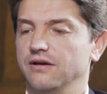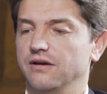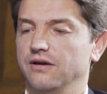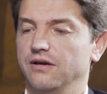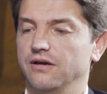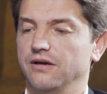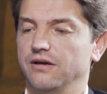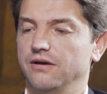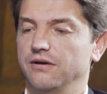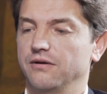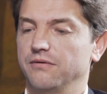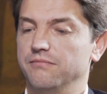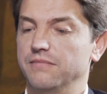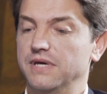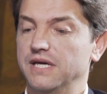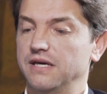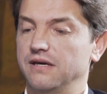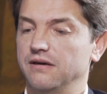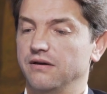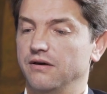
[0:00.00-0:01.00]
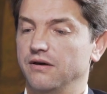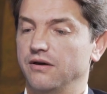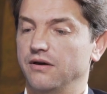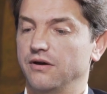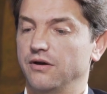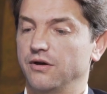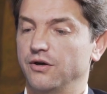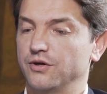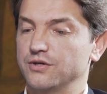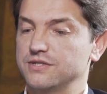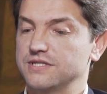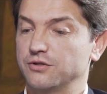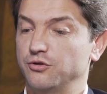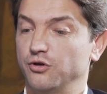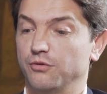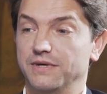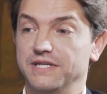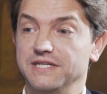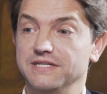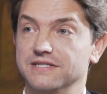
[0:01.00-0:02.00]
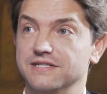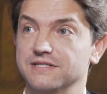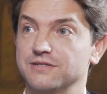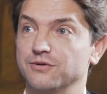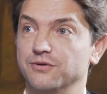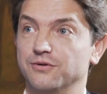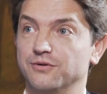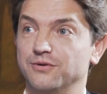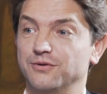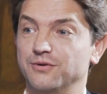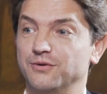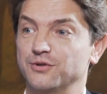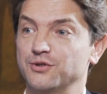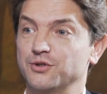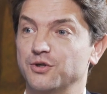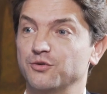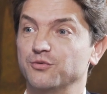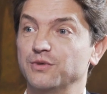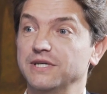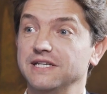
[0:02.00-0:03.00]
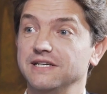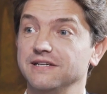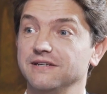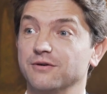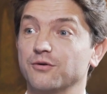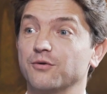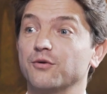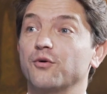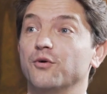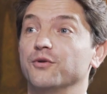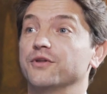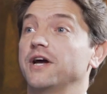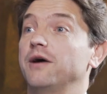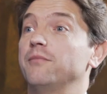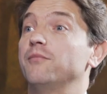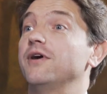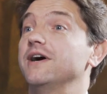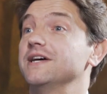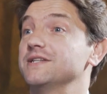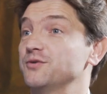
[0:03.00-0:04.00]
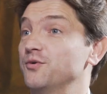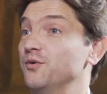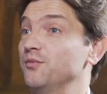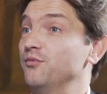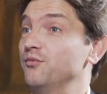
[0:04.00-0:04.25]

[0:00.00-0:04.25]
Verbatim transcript: Euh, mais cette urbanisation, aujourd'hui, contrairement à ce qu'on